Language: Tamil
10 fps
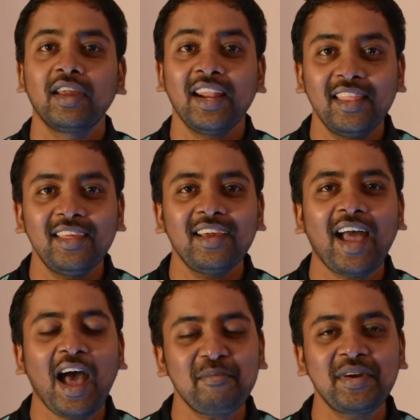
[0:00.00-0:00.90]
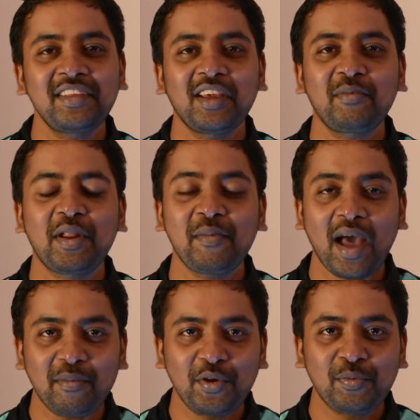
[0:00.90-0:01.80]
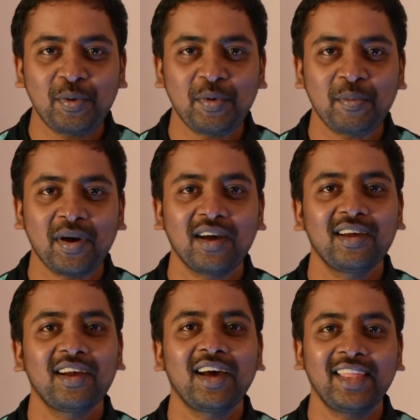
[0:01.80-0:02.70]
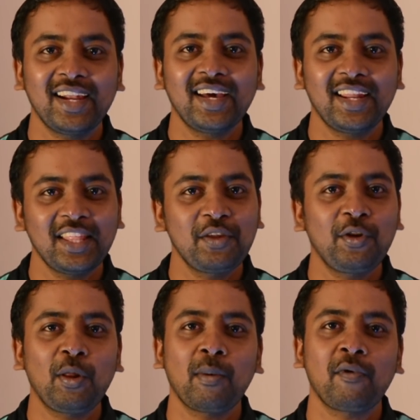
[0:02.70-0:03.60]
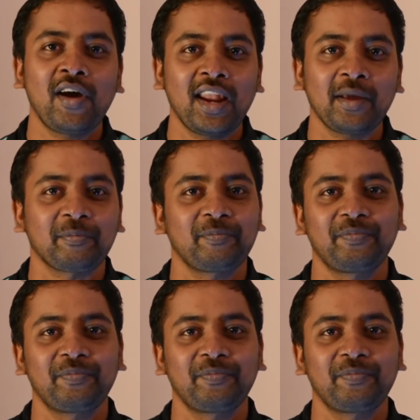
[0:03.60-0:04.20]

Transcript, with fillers: எனது ஆப்பை இன்ஸ்டால் பண்ணாமல் ஆப்பை யூஸ் பண்ண முடியுமா அது என்னங்கிறது இந்த வீடியோவில் பார்ப்போம் வாங்களேன்